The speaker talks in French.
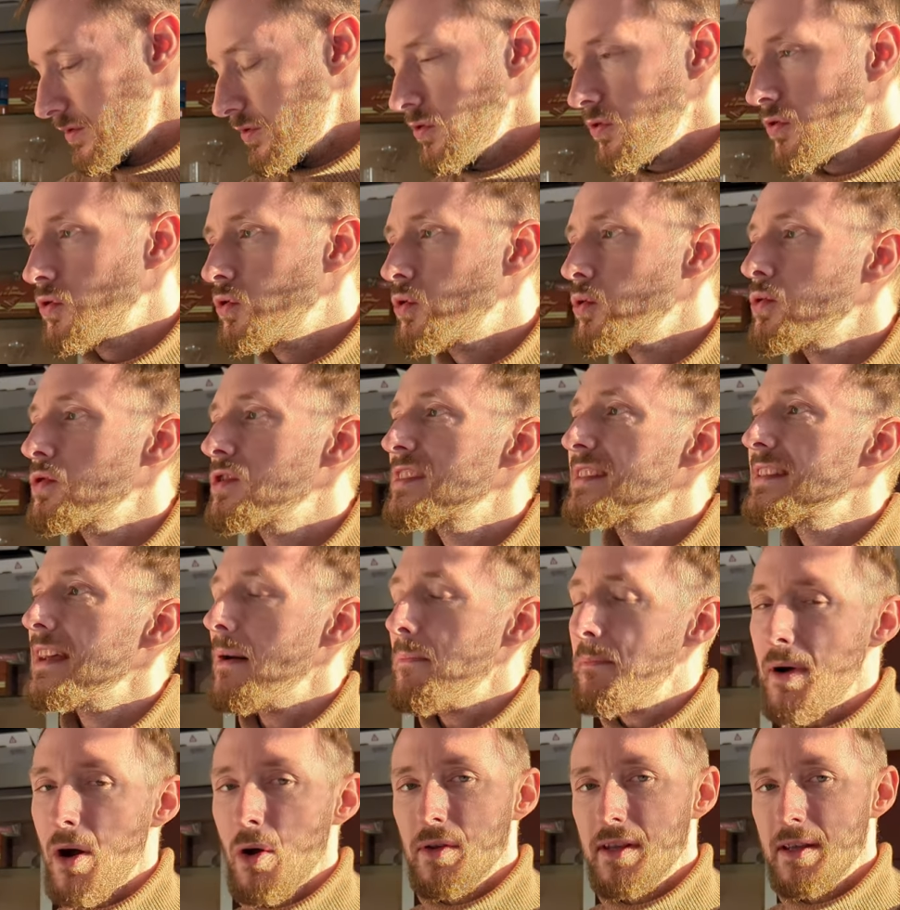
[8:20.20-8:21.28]
une touche
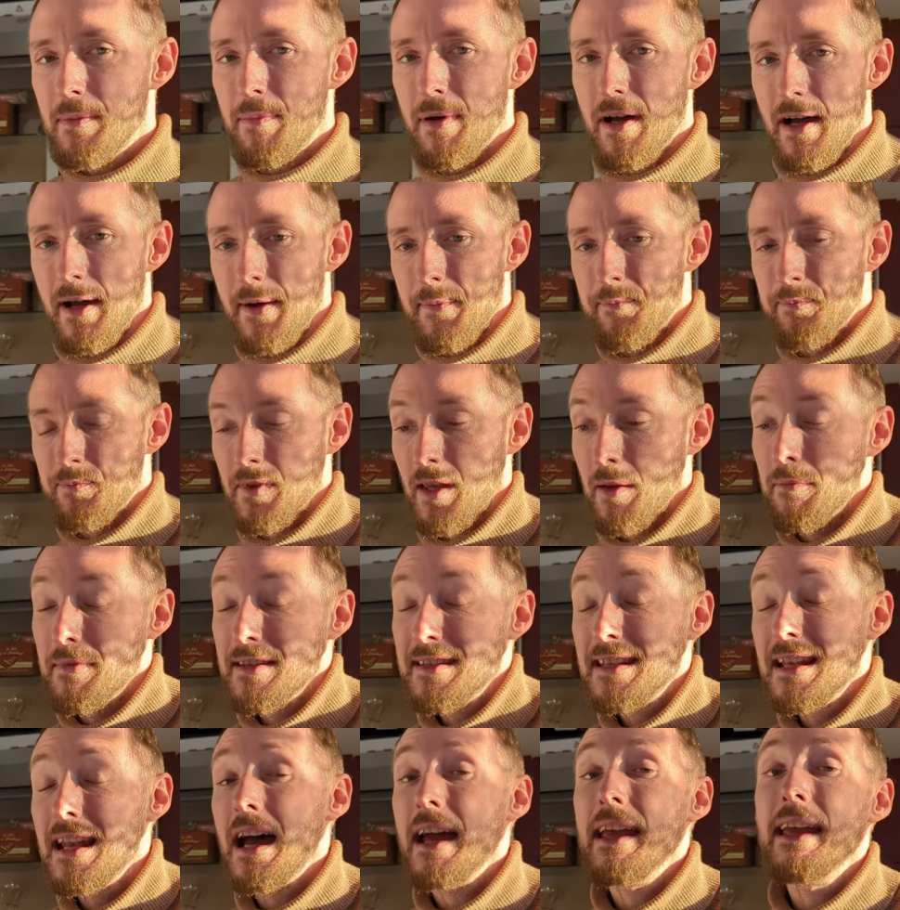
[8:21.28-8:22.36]
sympa au départ, mais
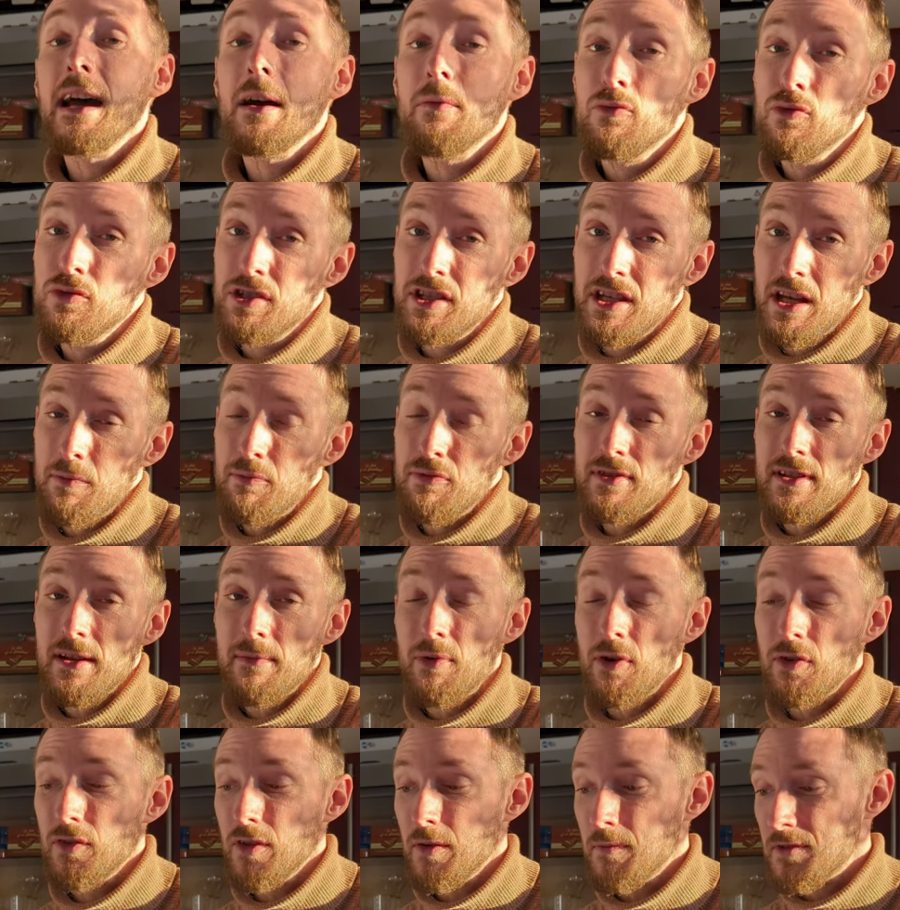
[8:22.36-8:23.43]
c'est l'arrière-bouche qui est plus
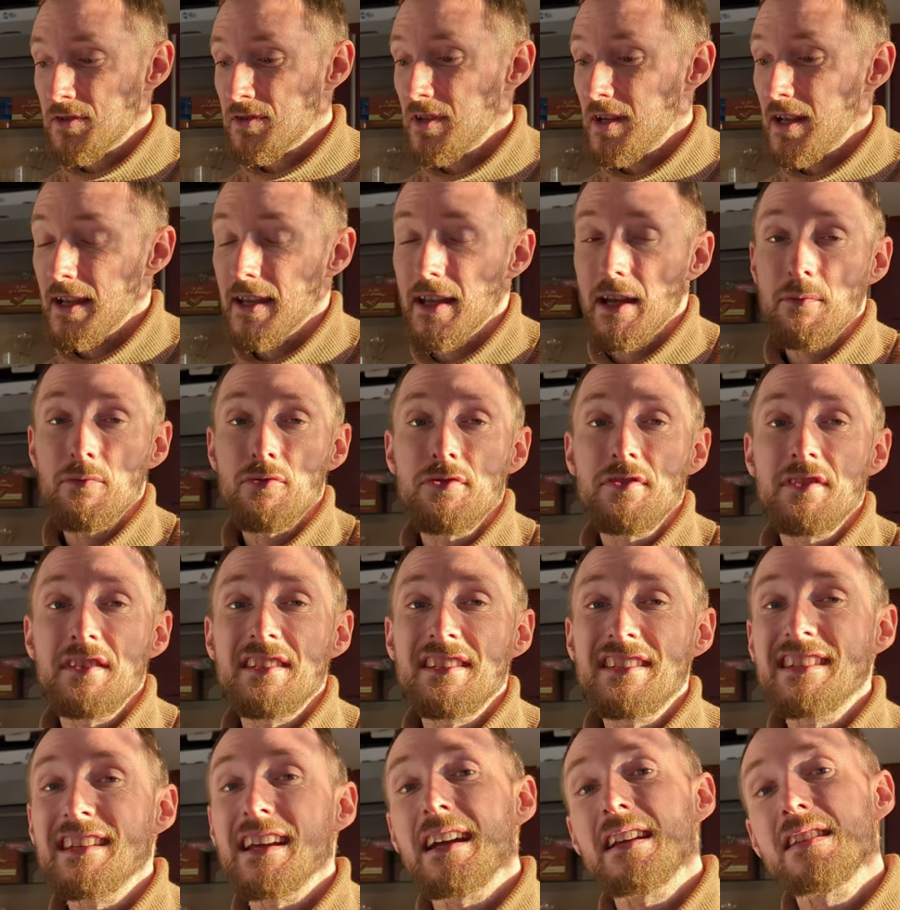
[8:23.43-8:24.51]
important parce que l'arrière-bouche, c'est
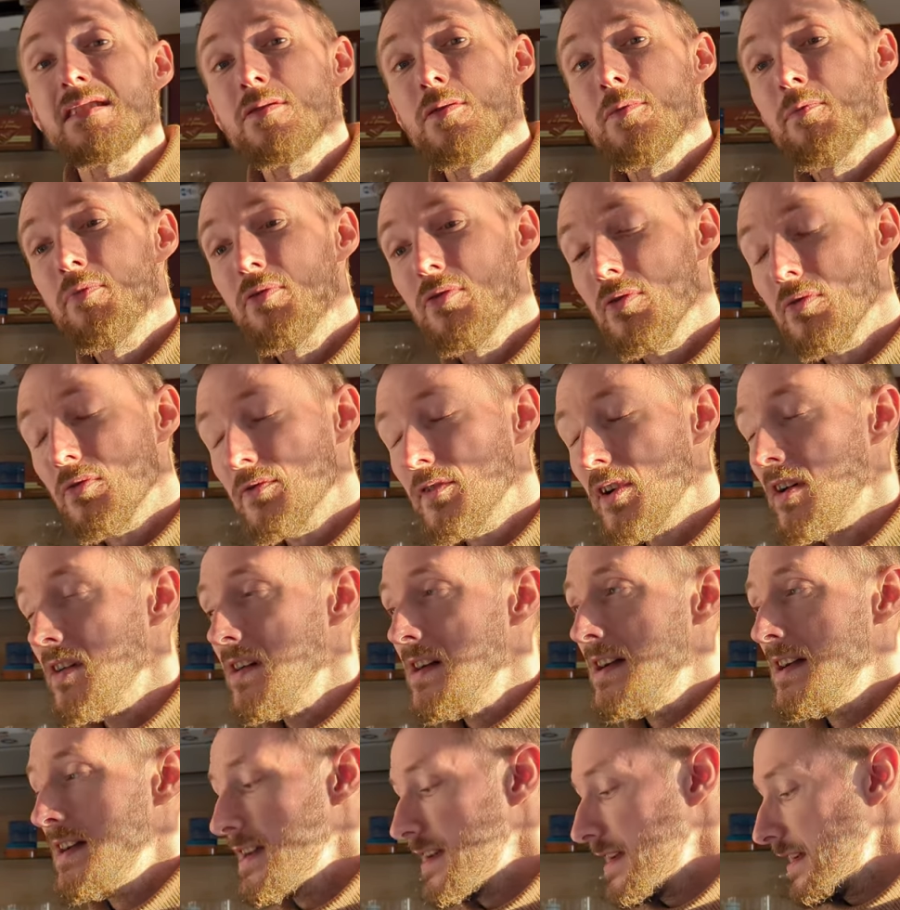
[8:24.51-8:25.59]
ce qui reste le plus
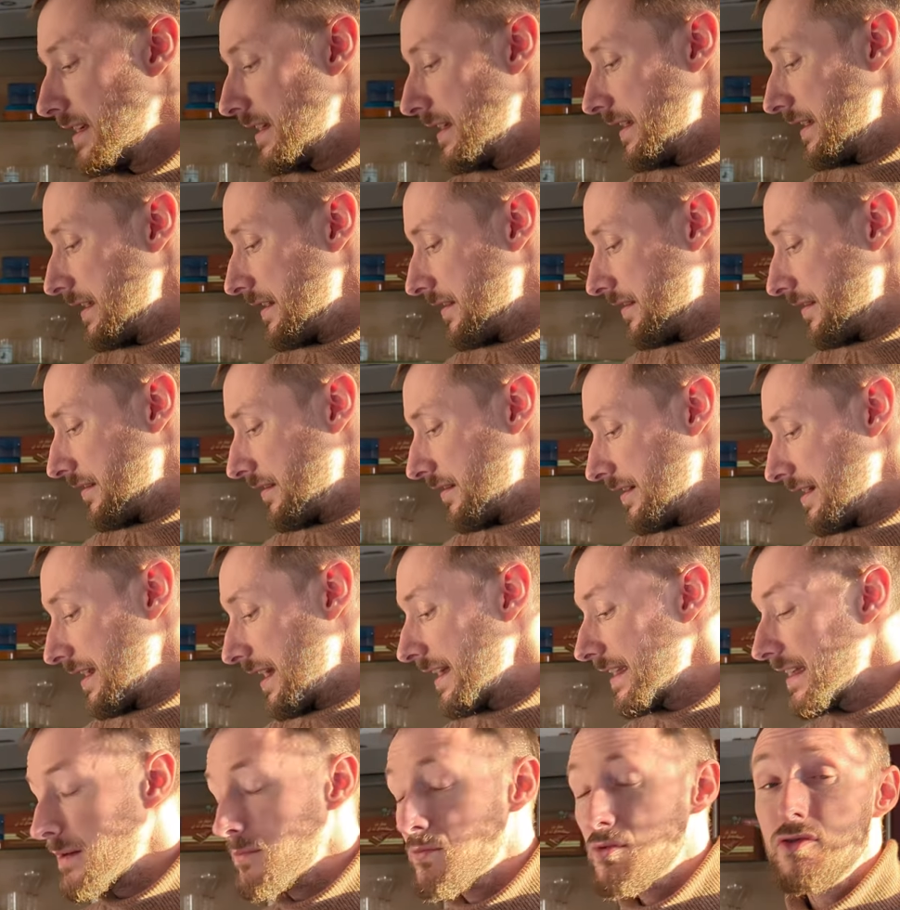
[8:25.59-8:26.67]
longtemps. Et euh,
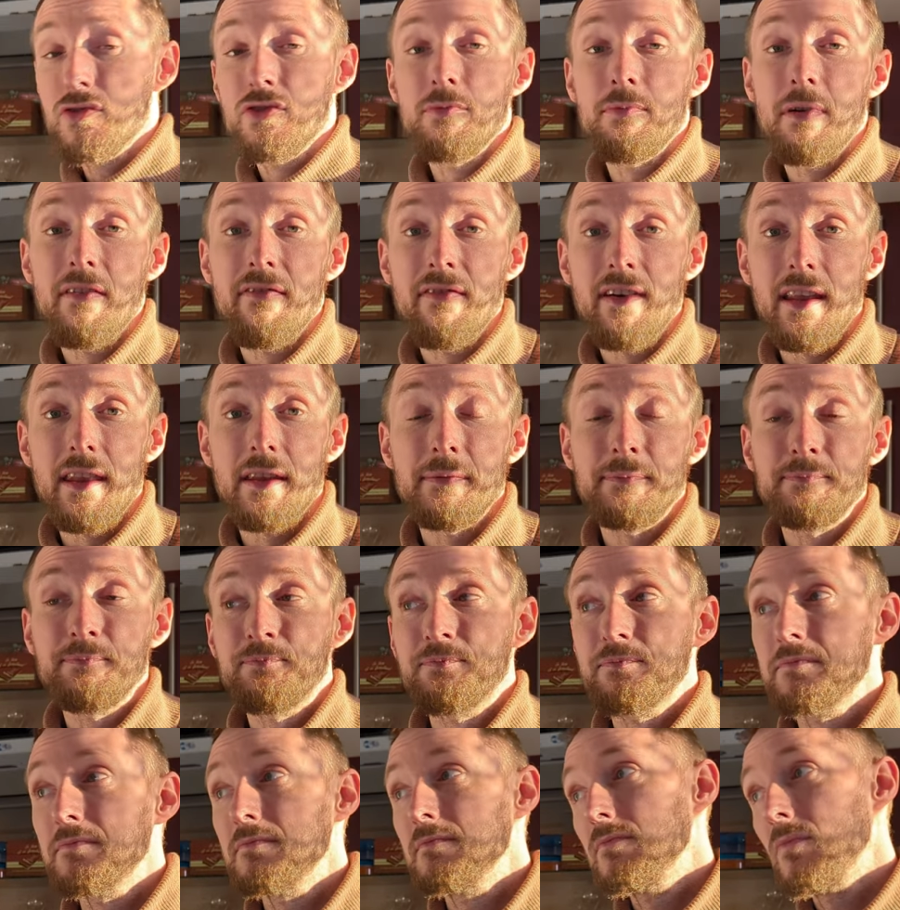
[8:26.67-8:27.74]
l'arrière-bouche, je suis pas fan.
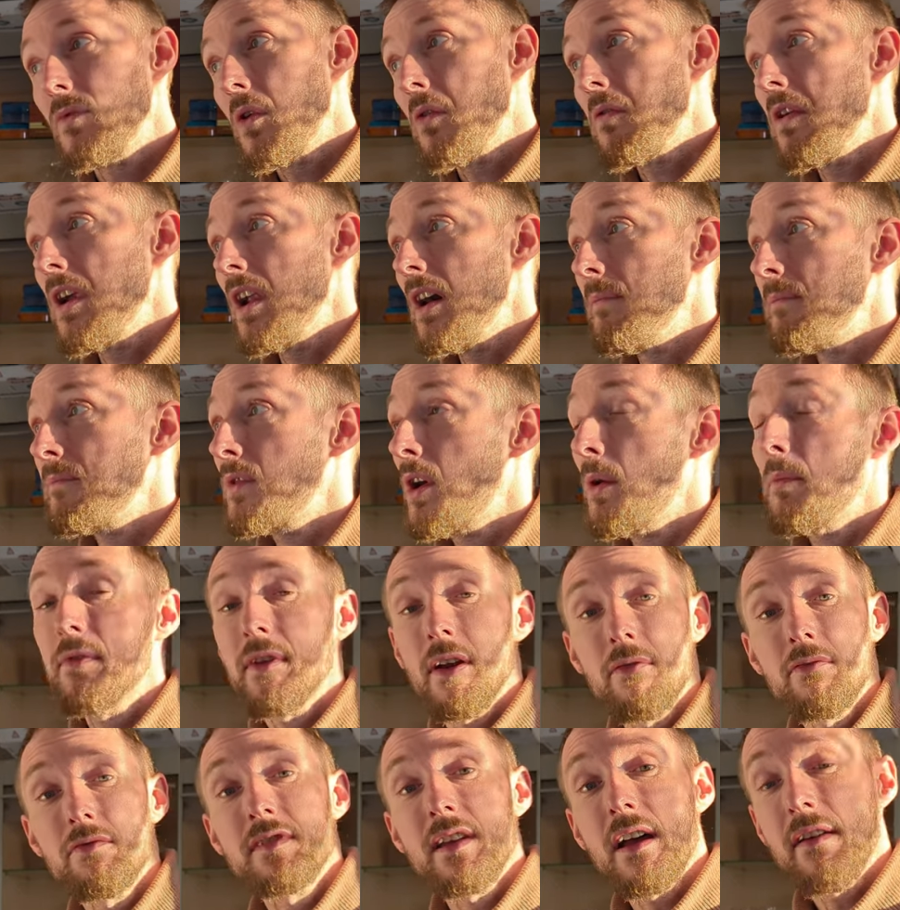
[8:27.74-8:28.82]
Donc voilà, comme
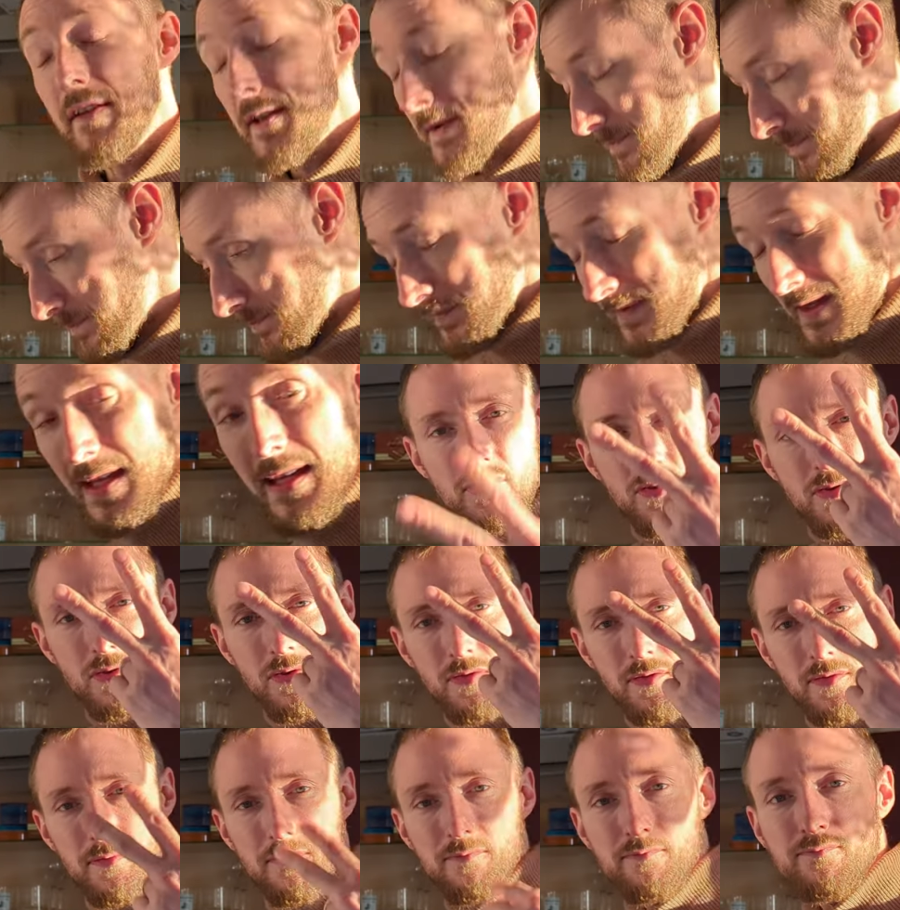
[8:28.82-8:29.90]
ça, vous savez.
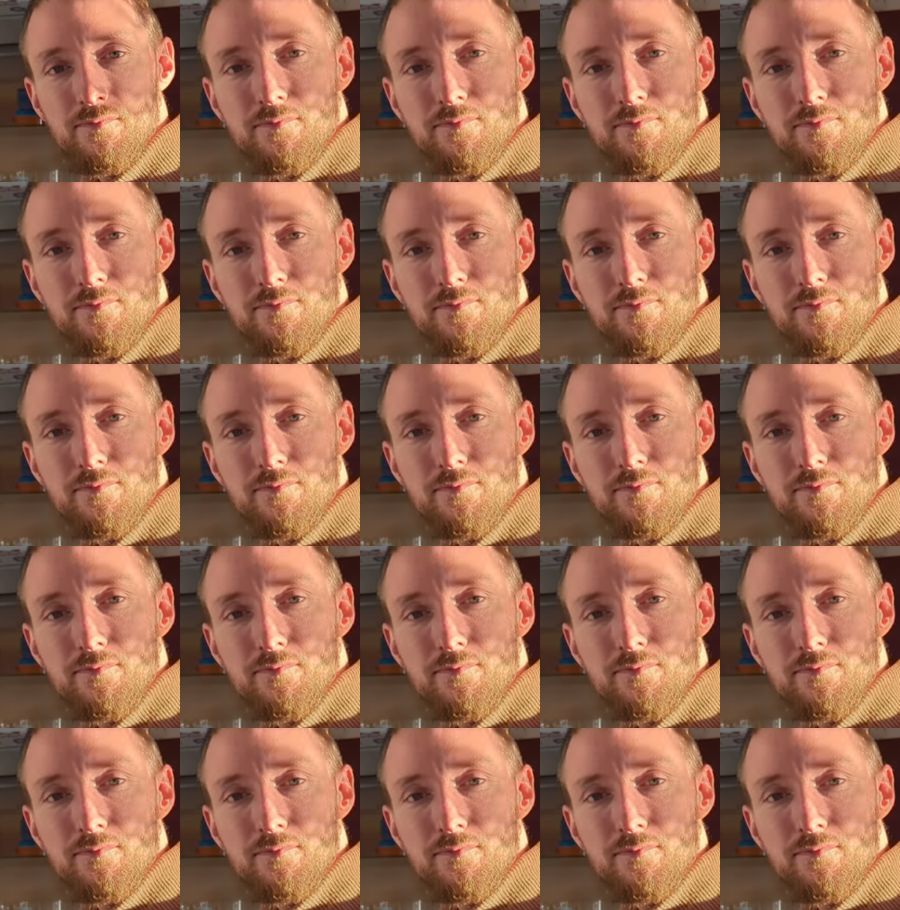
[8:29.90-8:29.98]
Tchuss